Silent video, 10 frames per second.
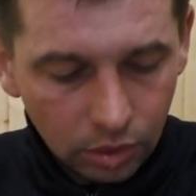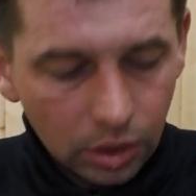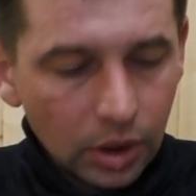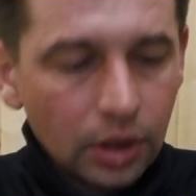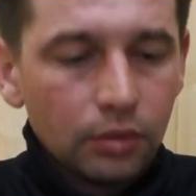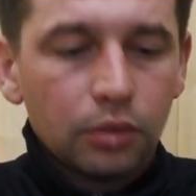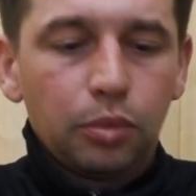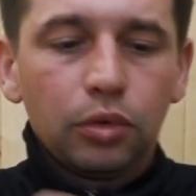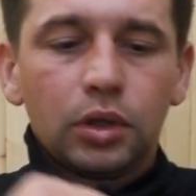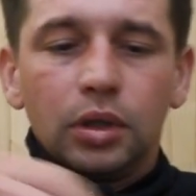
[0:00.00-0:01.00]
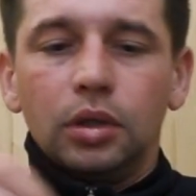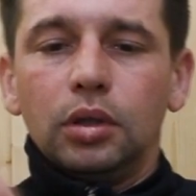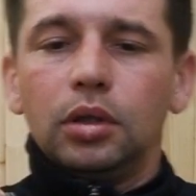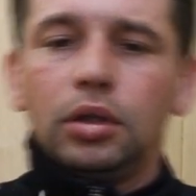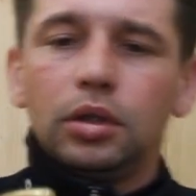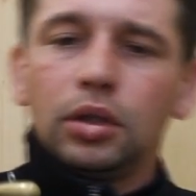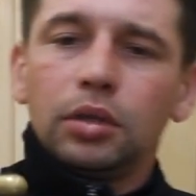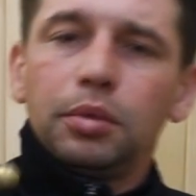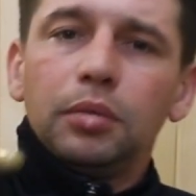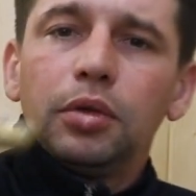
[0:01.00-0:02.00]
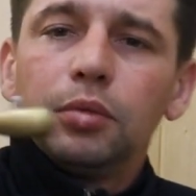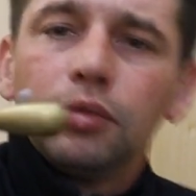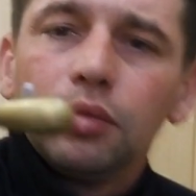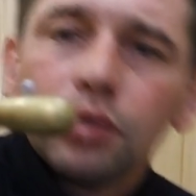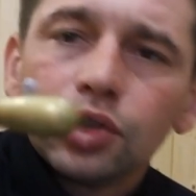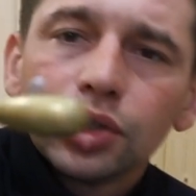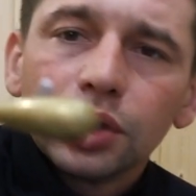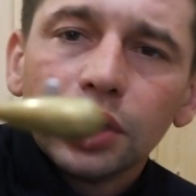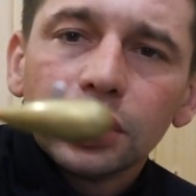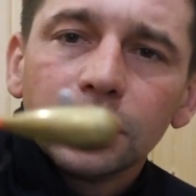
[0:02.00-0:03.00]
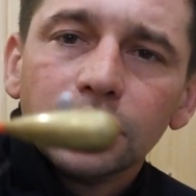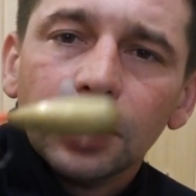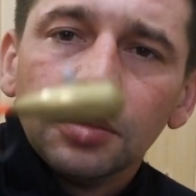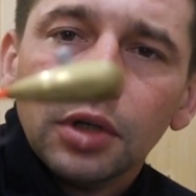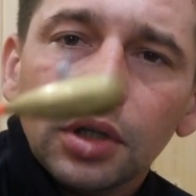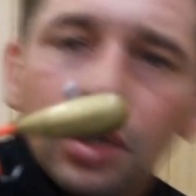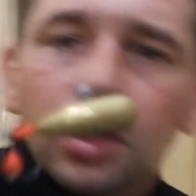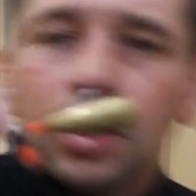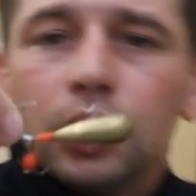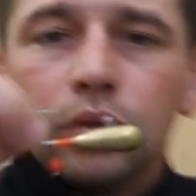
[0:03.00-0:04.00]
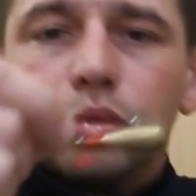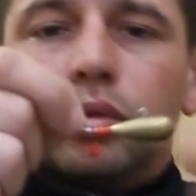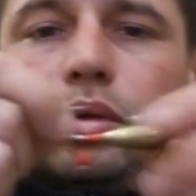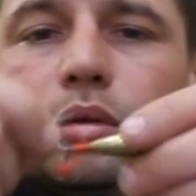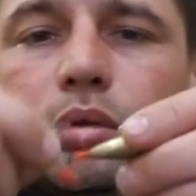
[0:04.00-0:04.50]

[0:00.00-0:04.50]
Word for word: Такая вот пулька, по-моему, 16 грамм. Тут